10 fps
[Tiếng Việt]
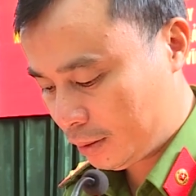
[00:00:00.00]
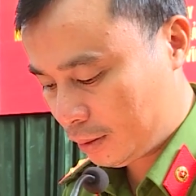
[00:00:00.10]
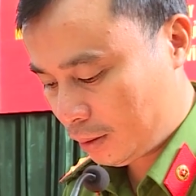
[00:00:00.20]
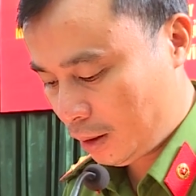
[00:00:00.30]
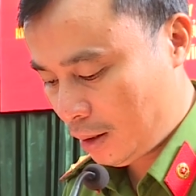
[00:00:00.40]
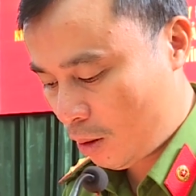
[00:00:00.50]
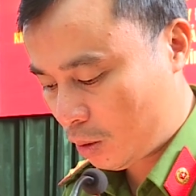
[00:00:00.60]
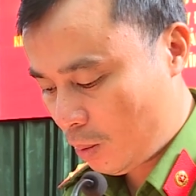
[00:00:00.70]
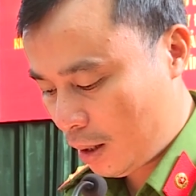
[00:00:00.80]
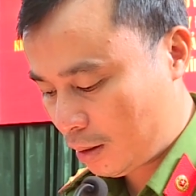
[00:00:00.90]
an tỉnh phối hợp
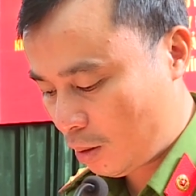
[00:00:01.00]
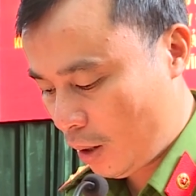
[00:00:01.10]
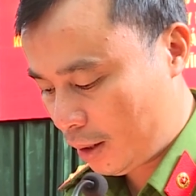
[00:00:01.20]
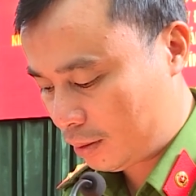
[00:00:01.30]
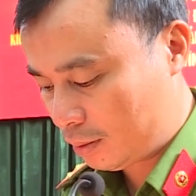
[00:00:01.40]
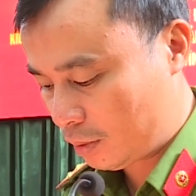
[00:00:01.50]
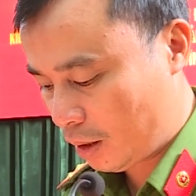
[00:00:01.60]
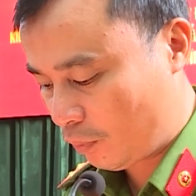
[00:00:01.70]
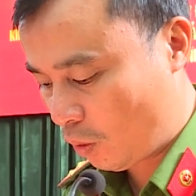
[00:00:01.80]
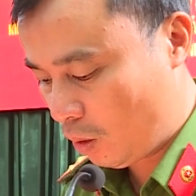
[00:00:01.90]
với cơ quan báo chí
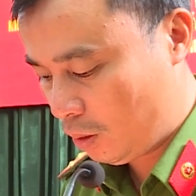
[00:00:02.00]
các huyện,